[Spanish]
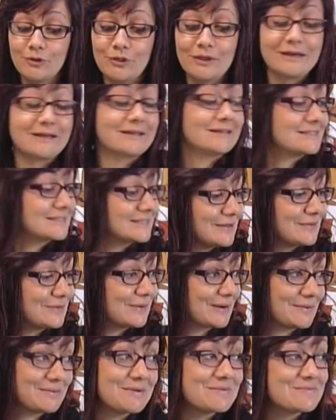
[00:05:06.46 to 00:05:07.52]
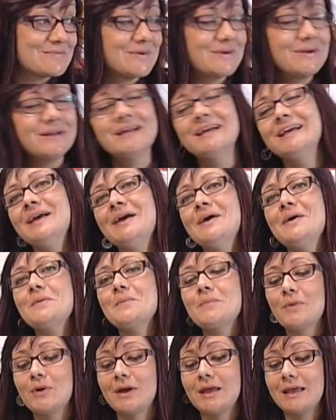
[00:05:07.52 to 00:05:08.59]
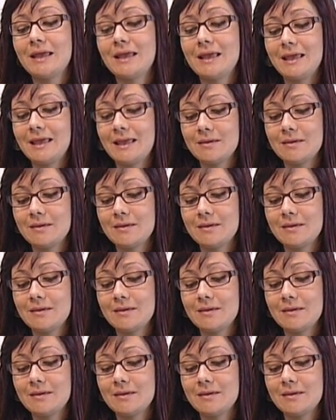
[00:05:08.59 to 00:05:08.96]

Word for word: poder adquisitivo ahora mismo, pues